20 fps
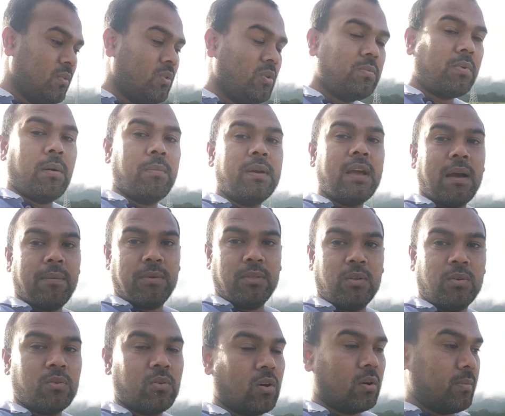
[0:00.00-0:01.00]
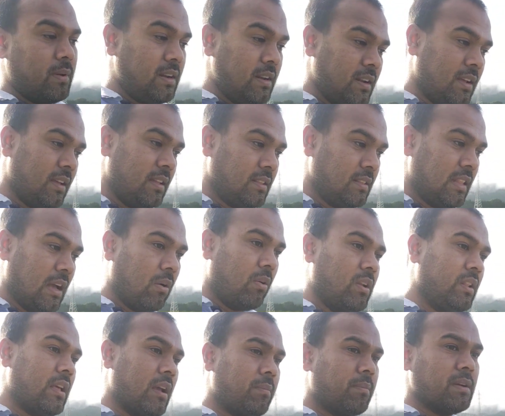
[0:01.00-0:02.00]
ওইভাবে আবেদন করবেন
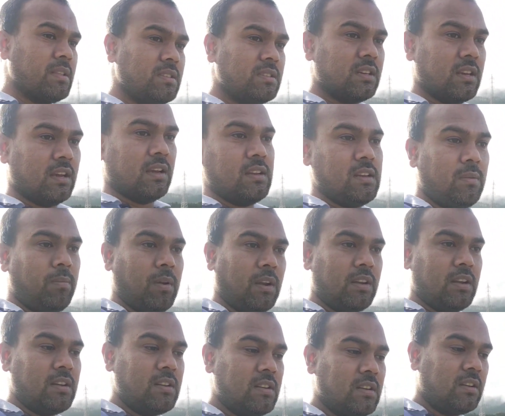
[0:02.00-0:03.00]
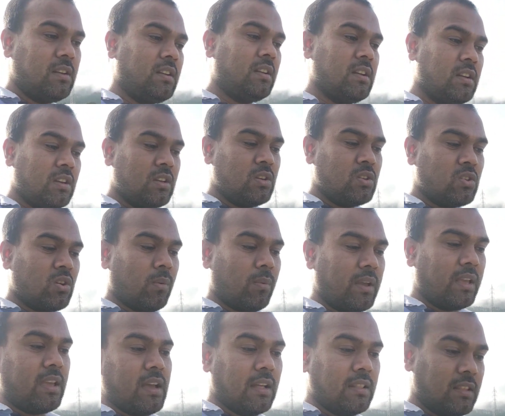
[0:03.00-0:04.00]
তাহলে দেখবেন যে ডিপেন্ডেন্ট
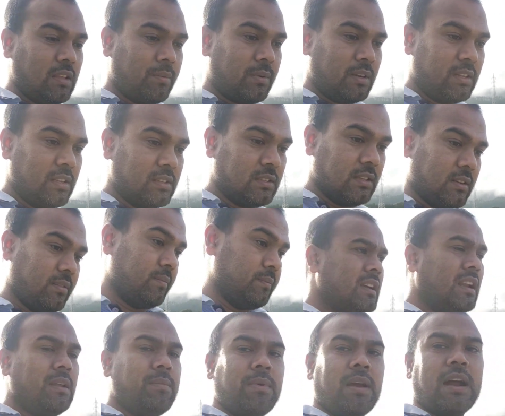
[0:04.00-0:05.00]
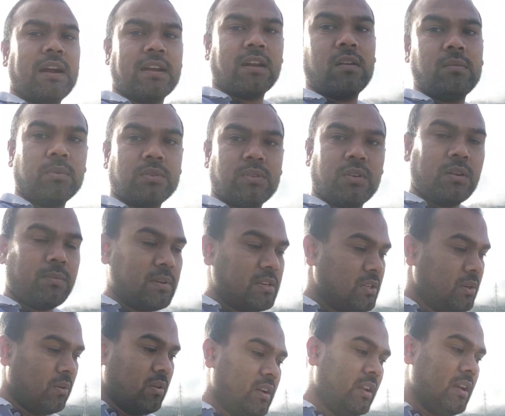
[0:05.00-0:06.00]
সবাইকে আনতে পারতেছেন ছেলে মেয়ে আঠারো বছরের
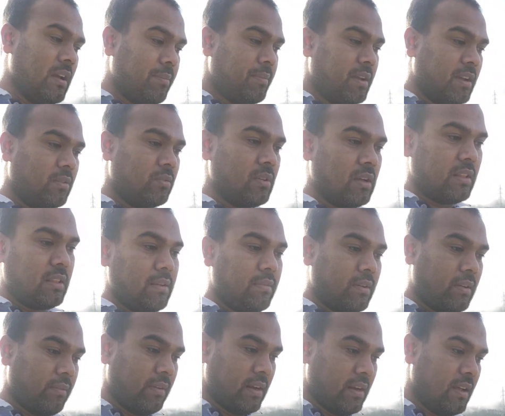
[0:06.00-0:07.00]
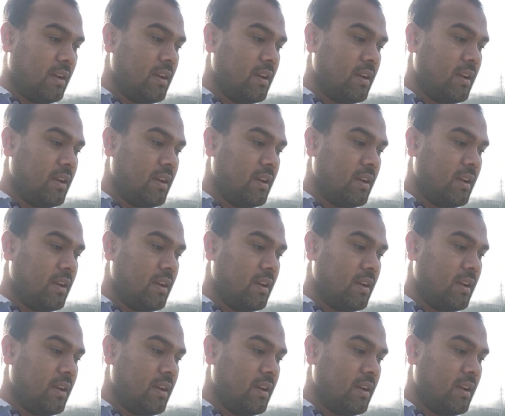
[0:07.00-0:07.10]
বেশি হলে আপনি কিন্তু আনতে পারবেন